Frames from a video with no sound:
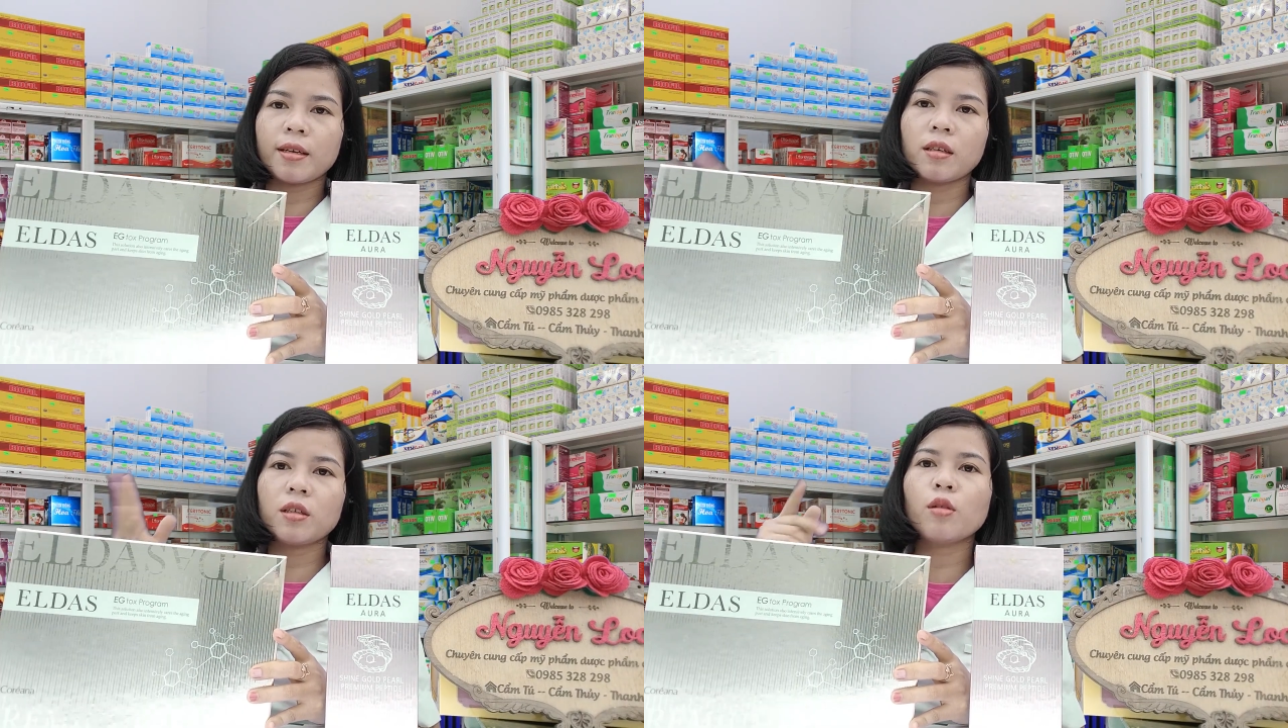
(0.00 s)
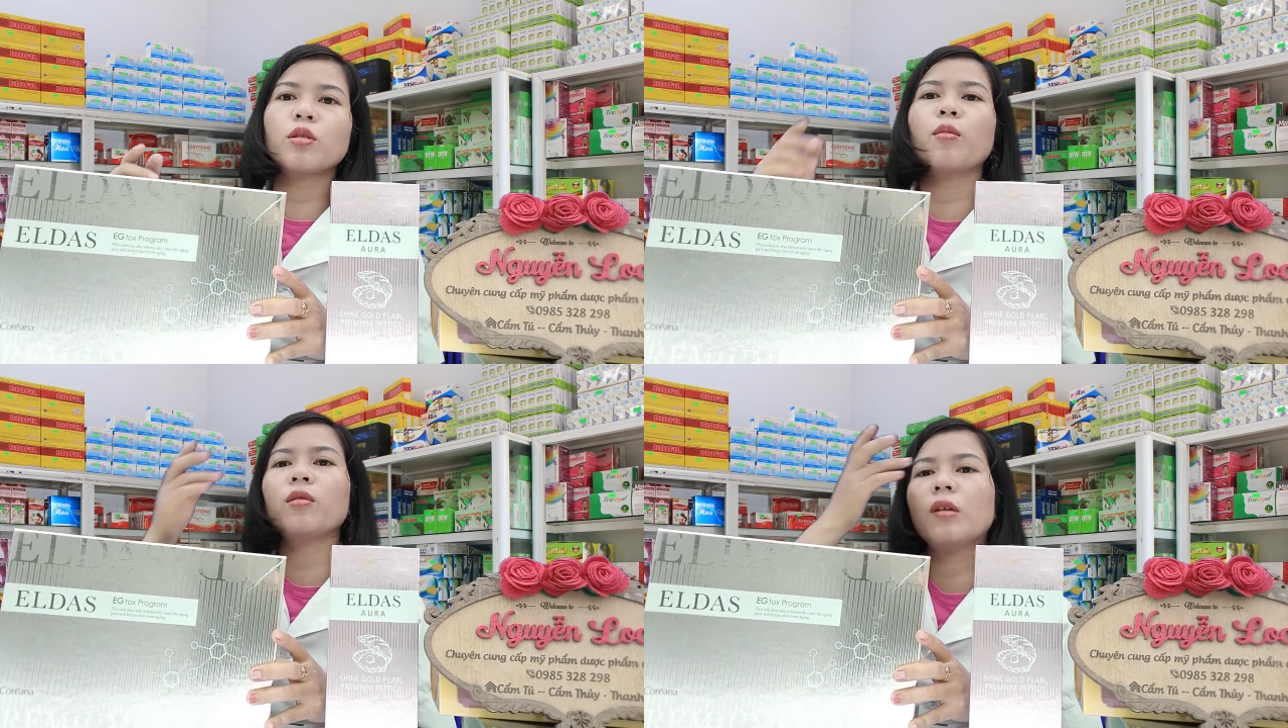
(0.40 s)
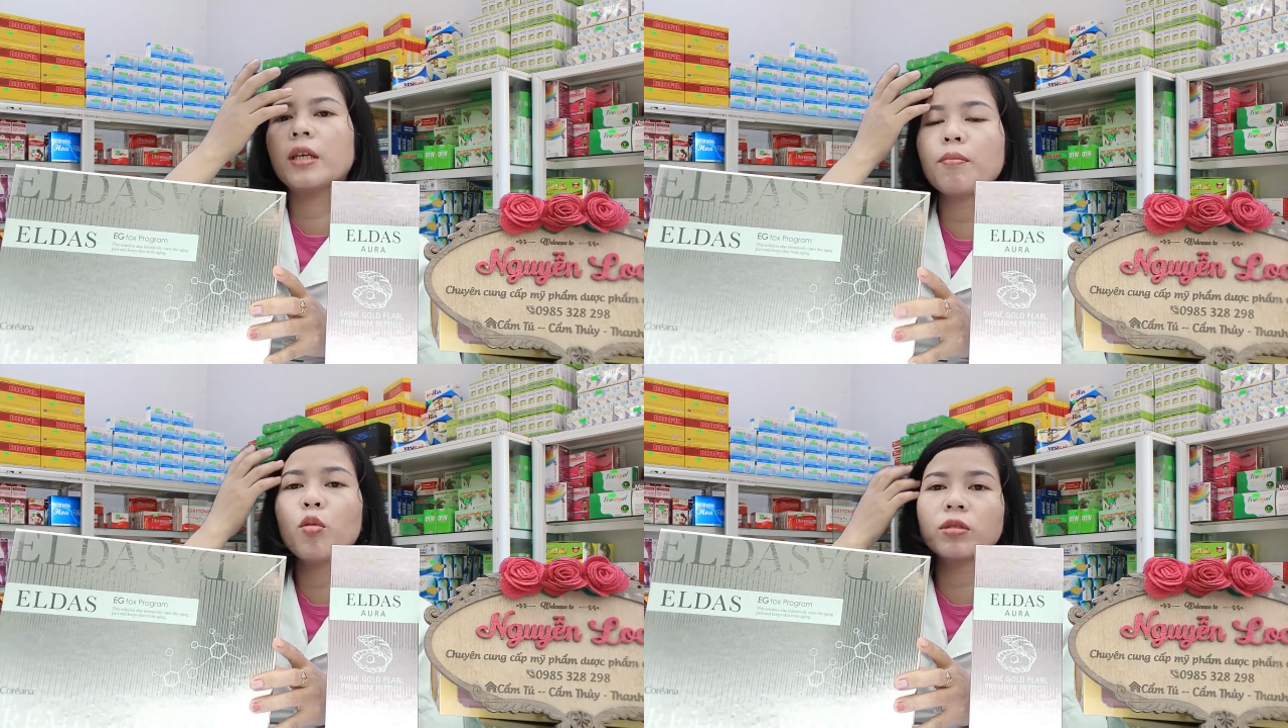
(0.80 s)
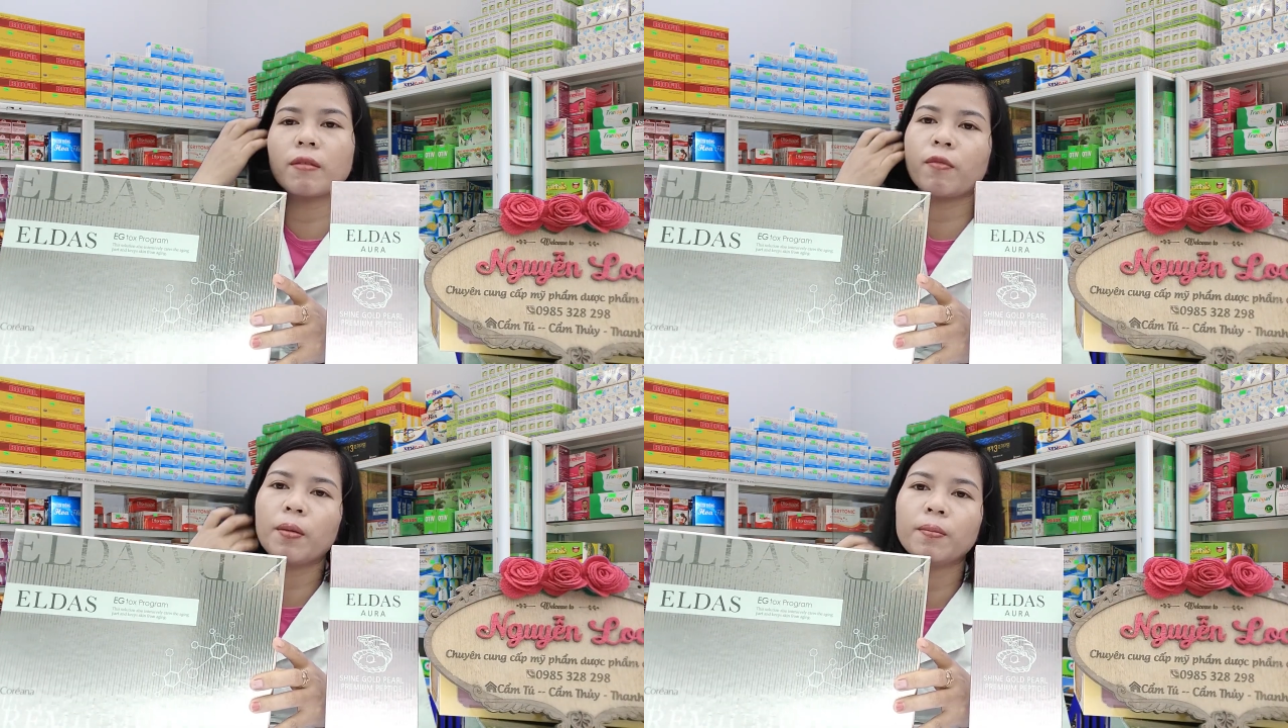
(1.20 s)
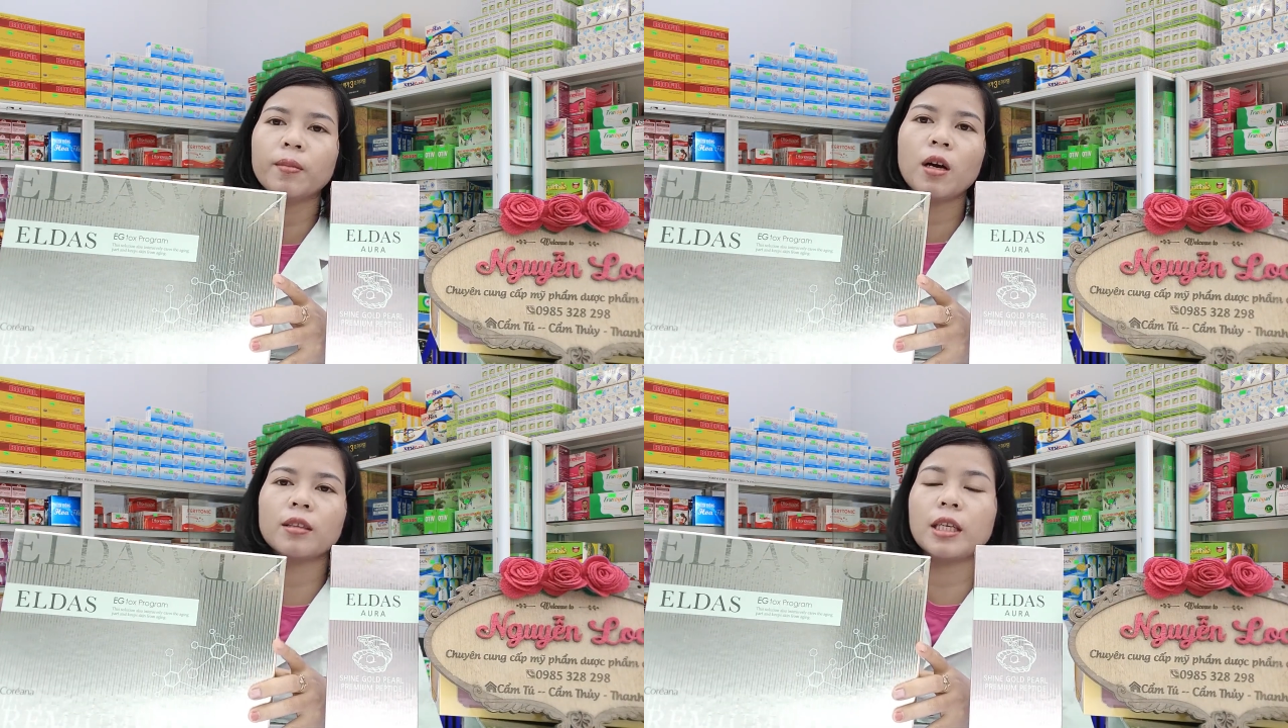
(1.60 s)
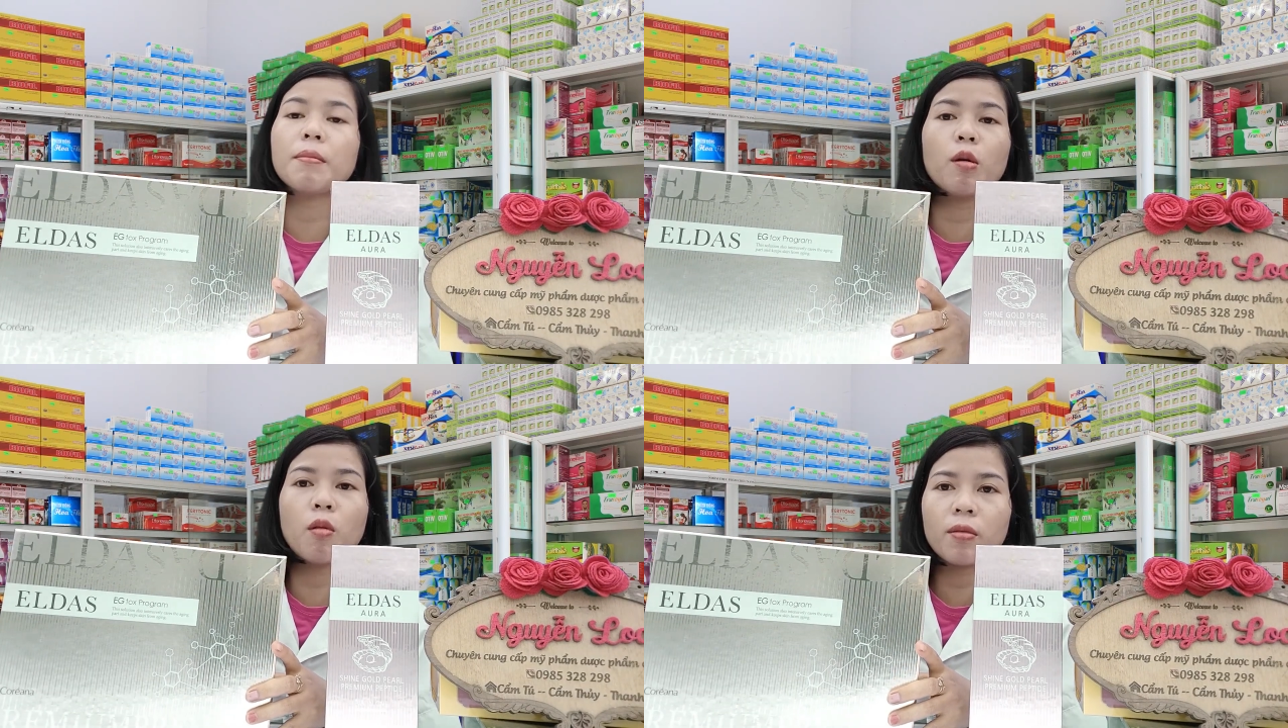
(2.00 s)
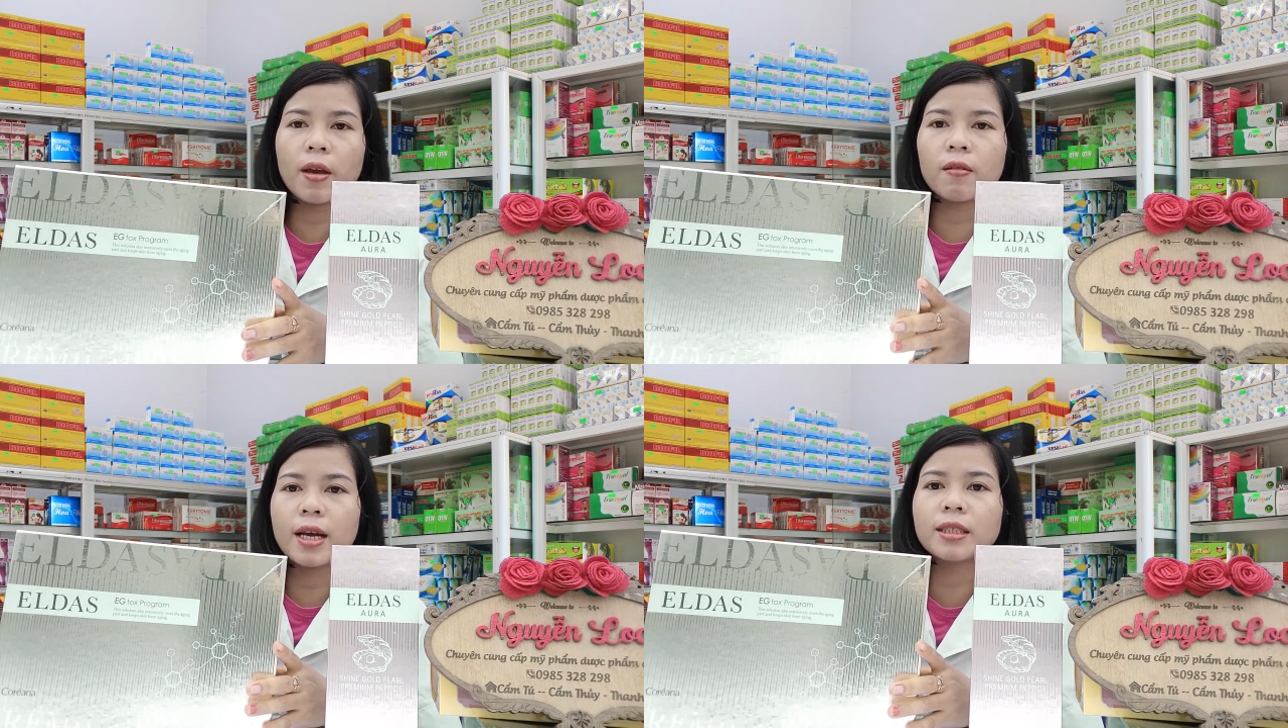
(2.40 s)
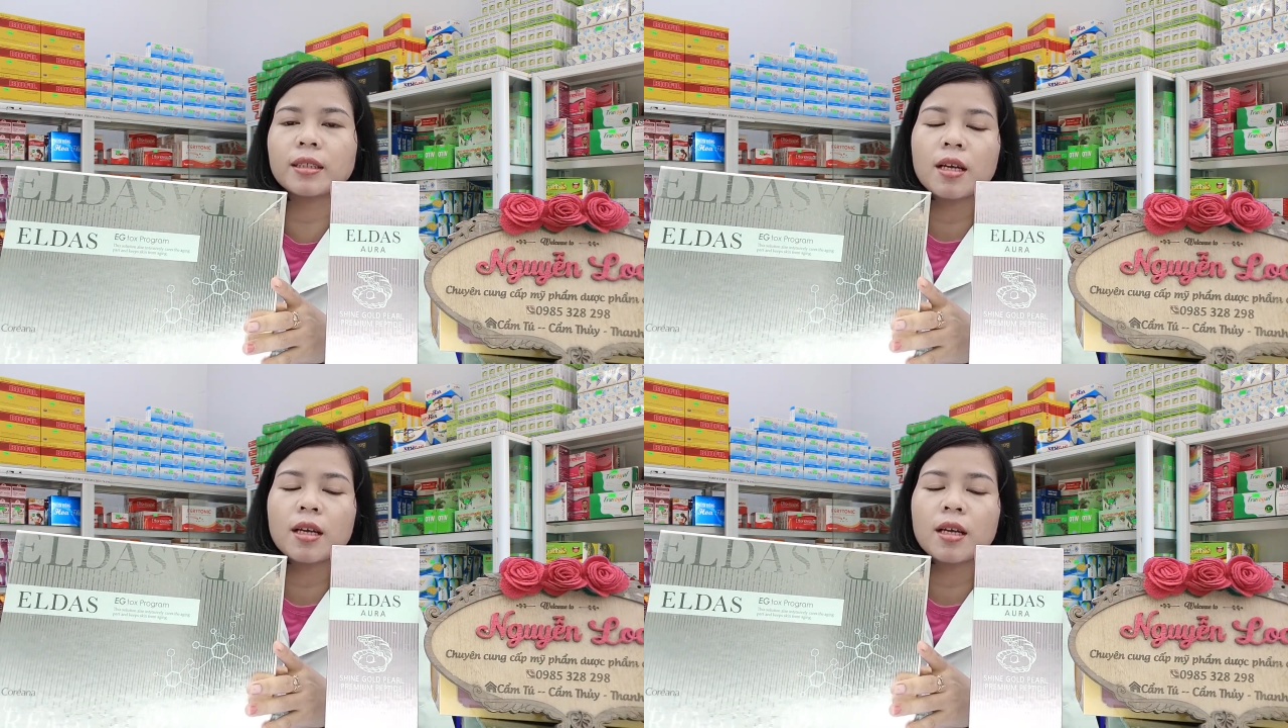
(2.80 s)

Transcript: giới thiệu cho mọi người cái bộ sản phẩm tế bào gốc Eldas.